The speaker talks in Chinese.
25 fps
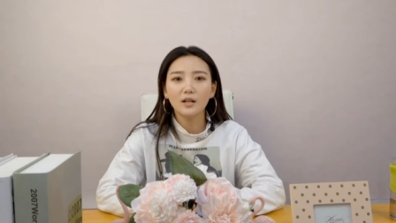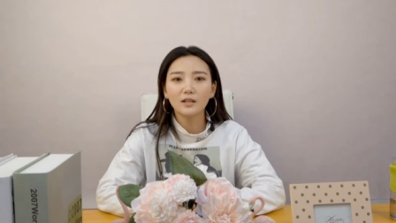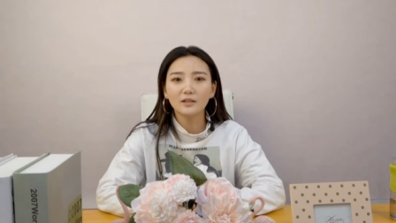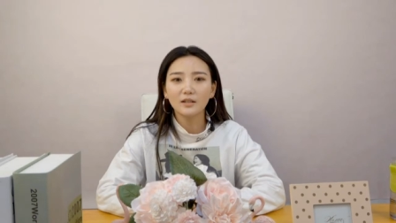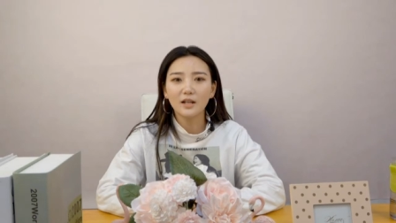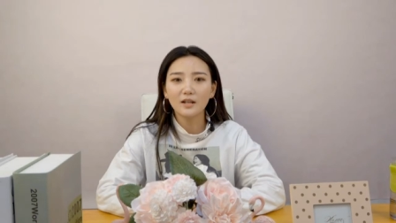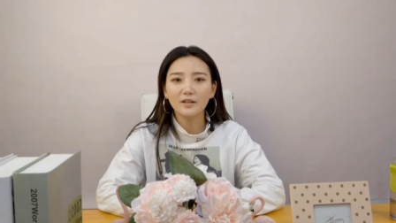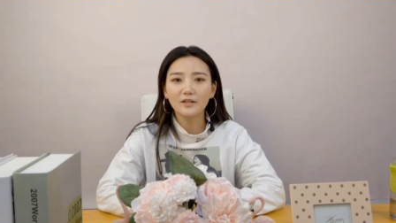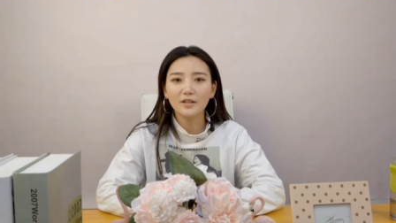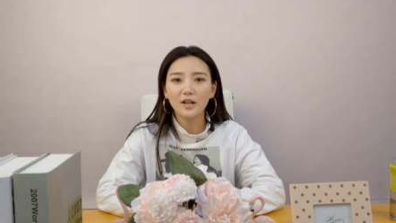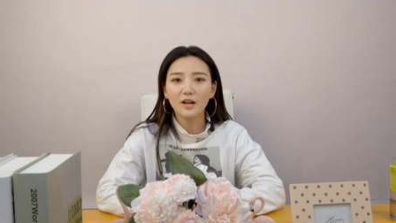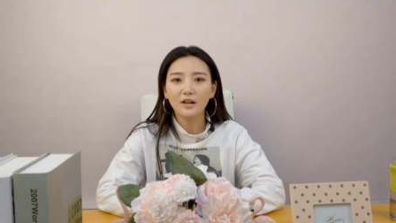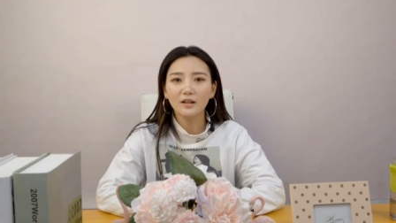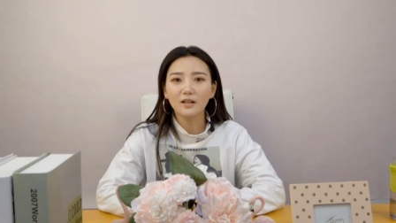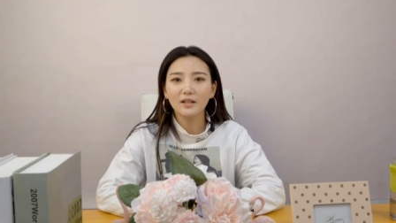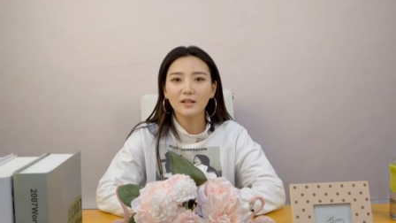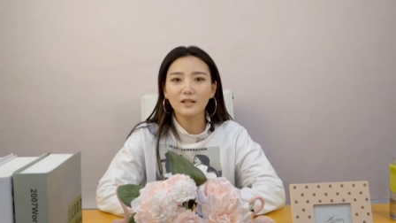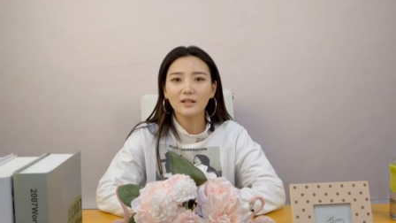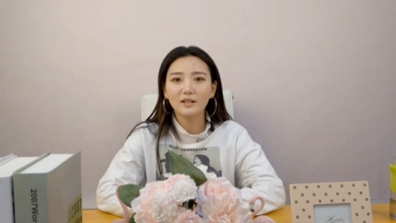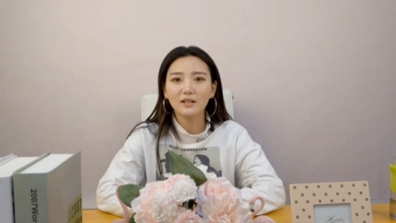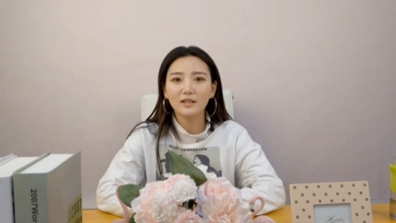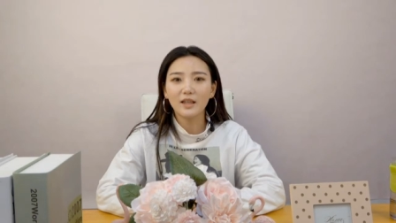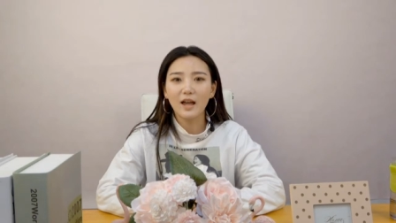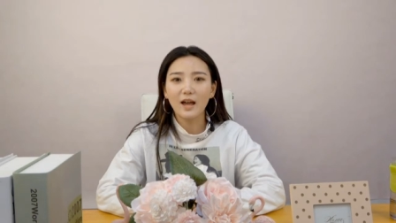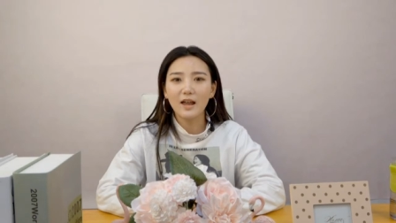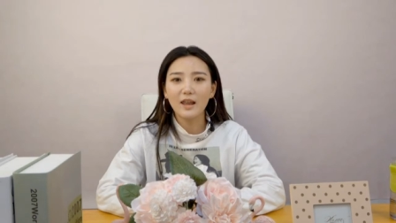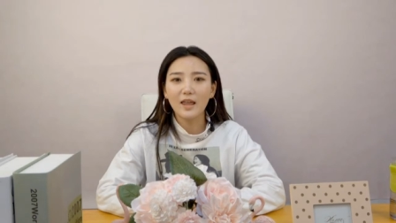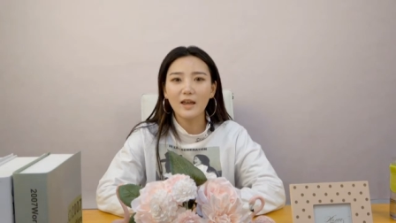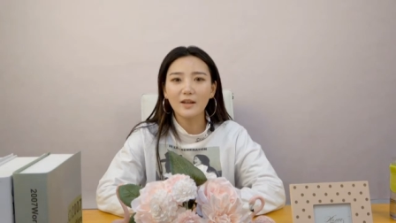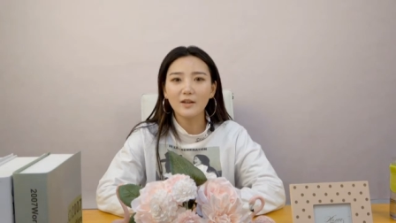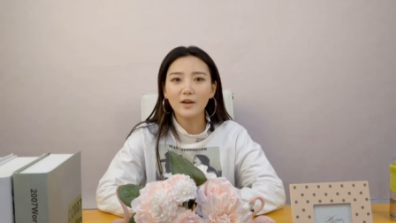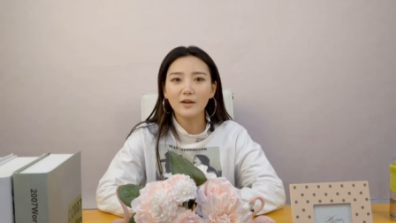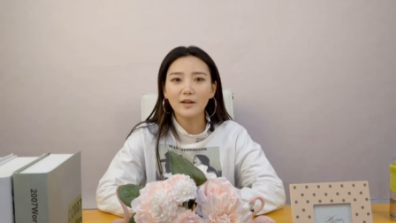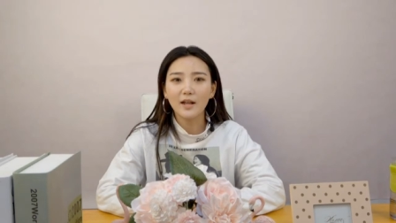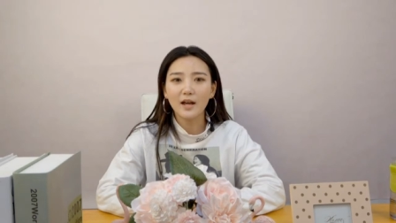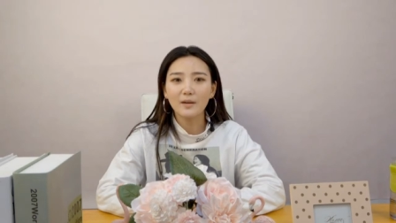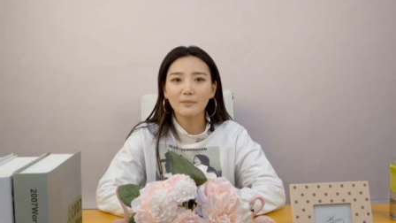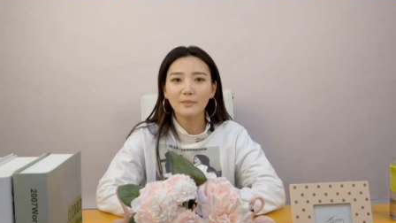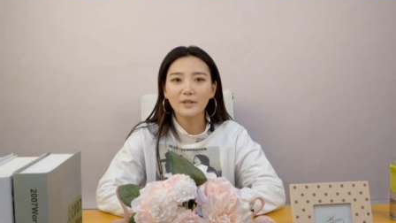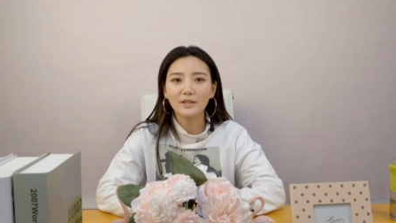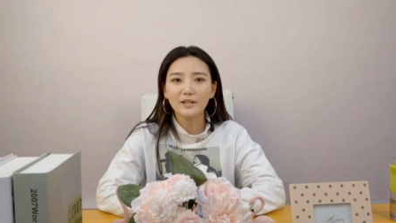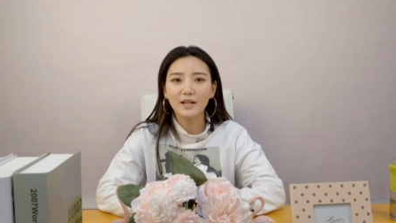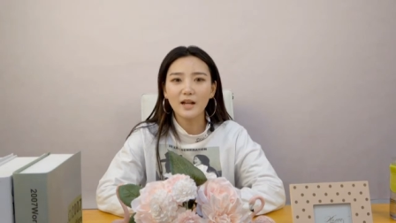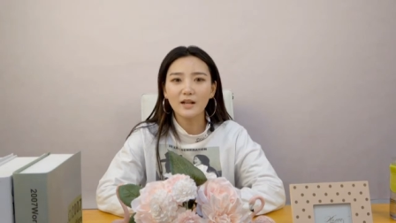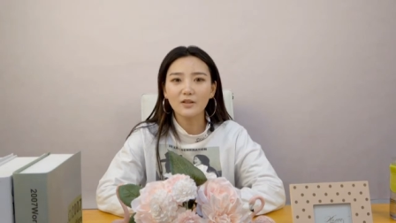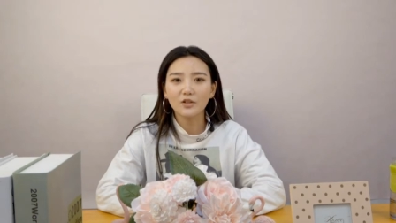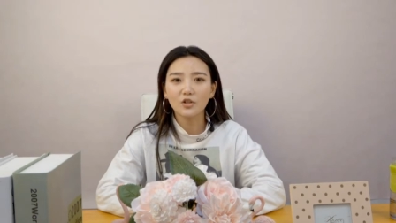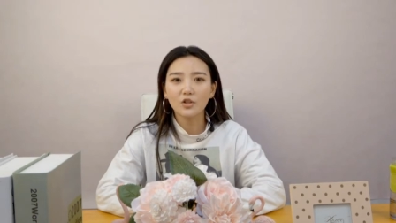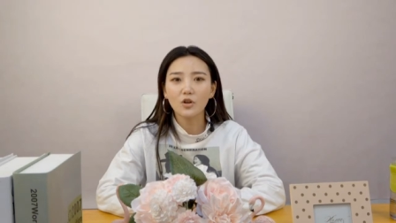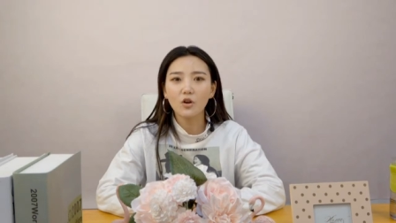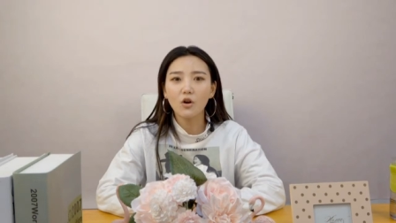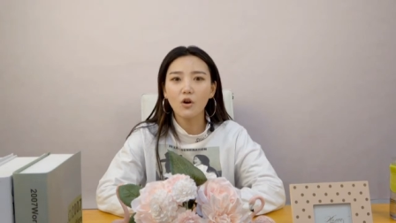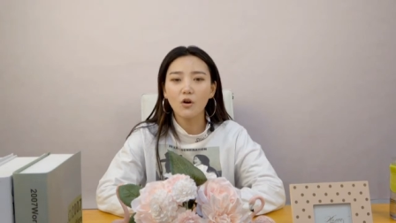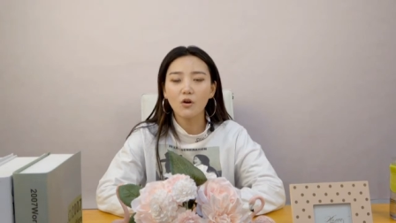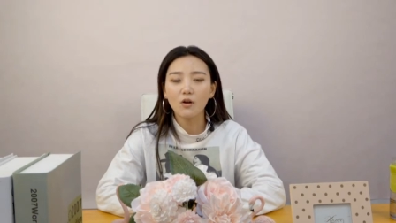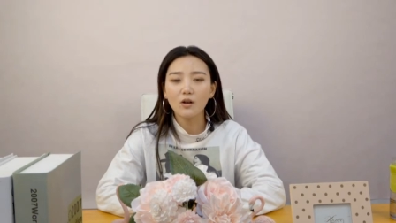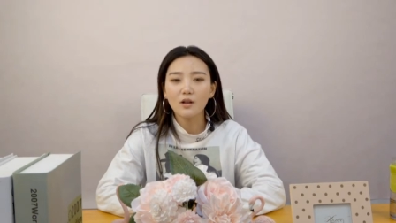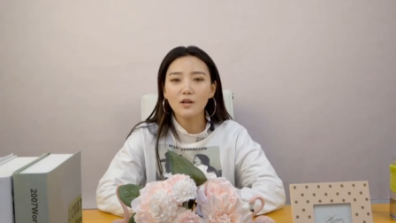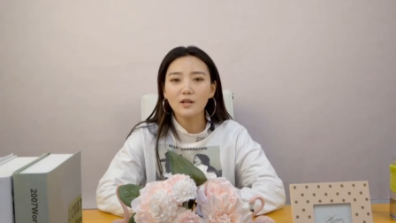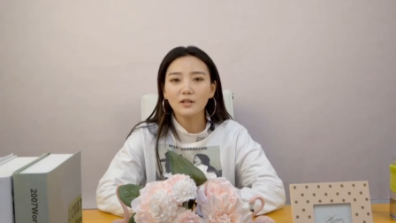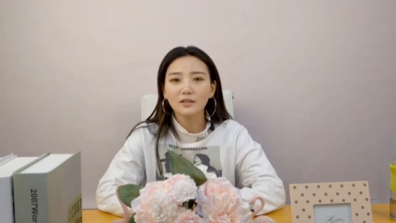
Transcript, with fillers: 当小丽自打来到他们家之后，